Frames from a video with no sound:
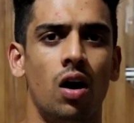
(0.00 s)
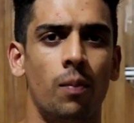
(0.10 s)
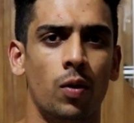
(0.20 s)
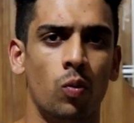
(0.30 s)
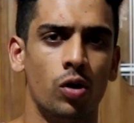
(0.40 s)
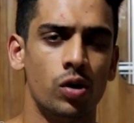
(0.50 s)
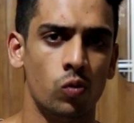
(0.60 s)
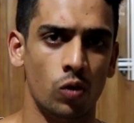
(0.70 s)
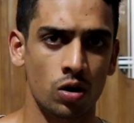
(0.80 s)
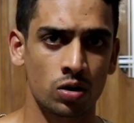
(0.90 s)
अपर बॉडी
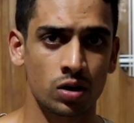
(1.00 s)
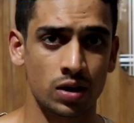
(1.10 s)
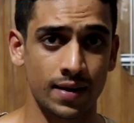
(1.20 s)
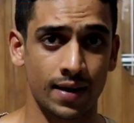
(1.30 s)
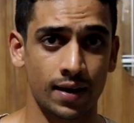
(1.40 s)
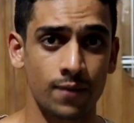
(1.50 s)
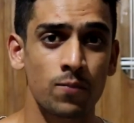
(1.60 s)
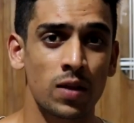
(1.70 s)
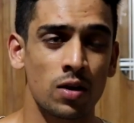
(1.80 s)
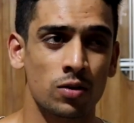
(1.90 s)
वर्क किया है
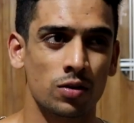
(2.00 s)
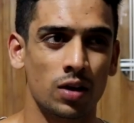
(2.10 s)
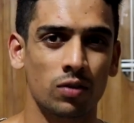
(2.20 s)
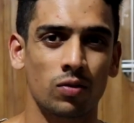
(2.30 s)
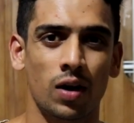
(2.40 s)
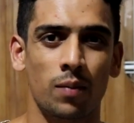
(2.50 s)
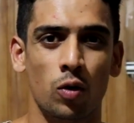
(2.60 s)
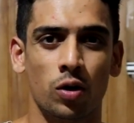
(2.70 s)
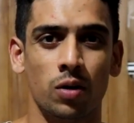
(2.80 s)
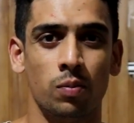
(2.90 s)
सो दैट्स वाई आई एम
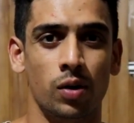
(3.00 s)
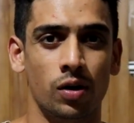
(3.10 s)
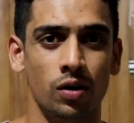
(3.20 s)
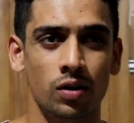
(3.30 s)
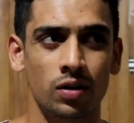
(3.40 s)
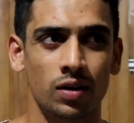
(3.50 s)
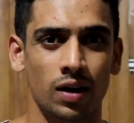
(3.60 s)
लुकिंग बिगर